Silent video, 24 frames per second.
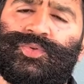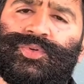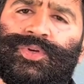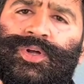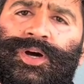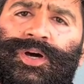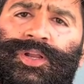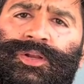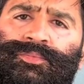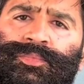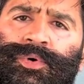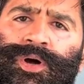
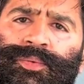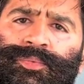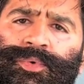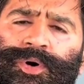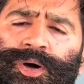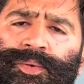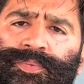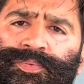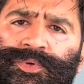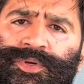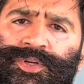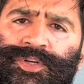कुरान माँ
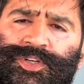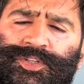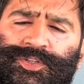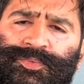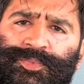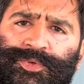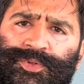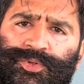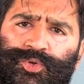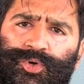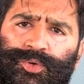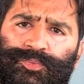बाप की
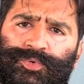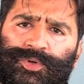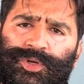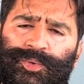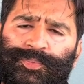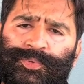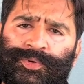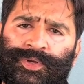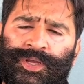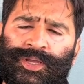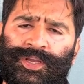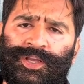खिदमत को भी
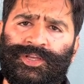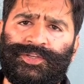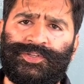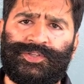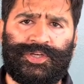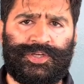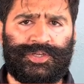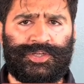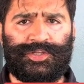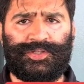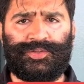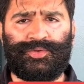अपनाएं
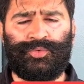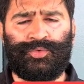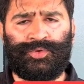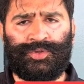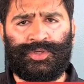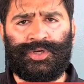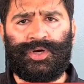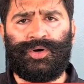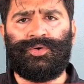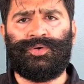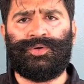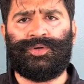यही
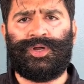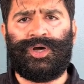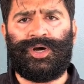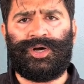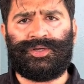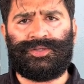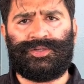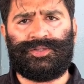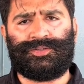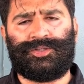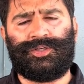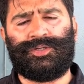दुनिया और
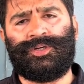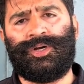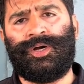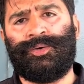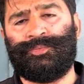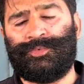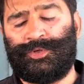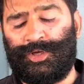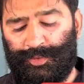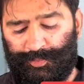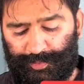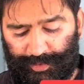आखरत की
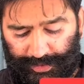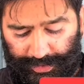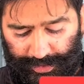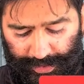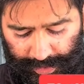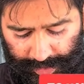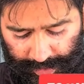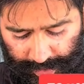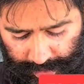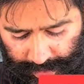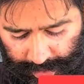कामयाबी है